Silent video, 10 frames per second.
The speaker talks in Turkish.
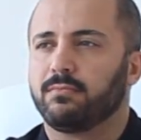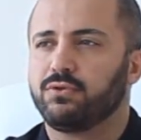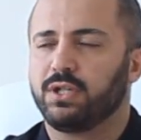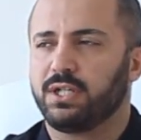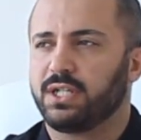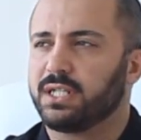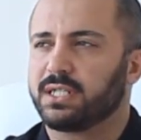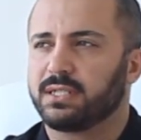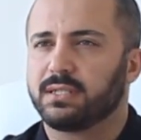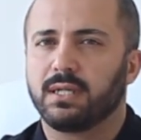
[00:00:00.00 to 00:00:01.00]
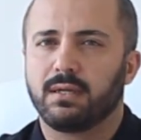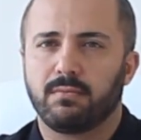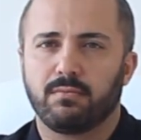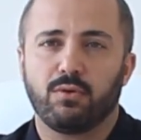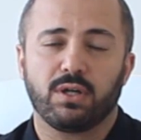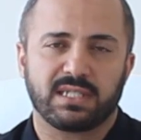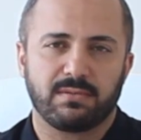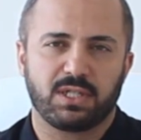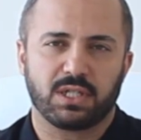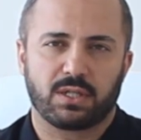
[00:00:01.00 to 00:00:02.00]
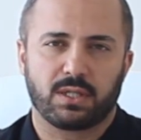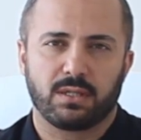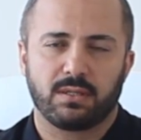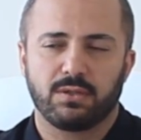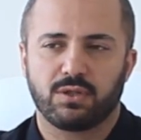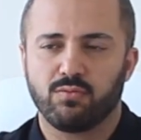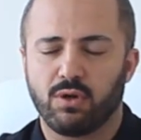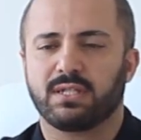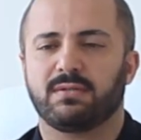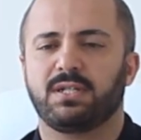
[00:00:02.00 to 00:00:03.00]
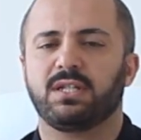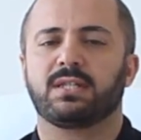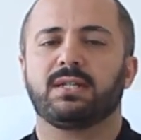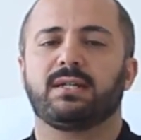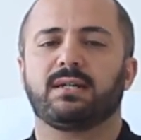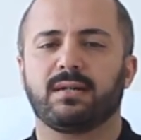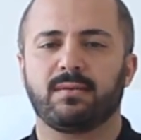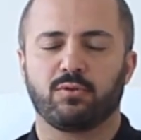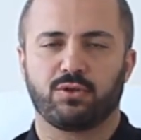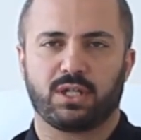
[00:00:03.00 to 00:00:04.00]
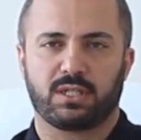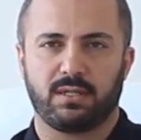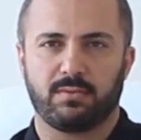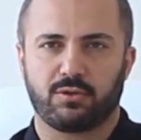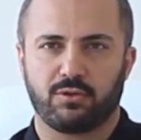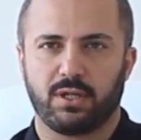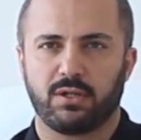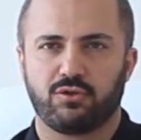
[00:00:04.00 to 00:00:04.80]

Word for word: Bunların içerisinde muhasebecilik, Şimdi muhasebecilik neden kaybolacak diye bakıyorlar.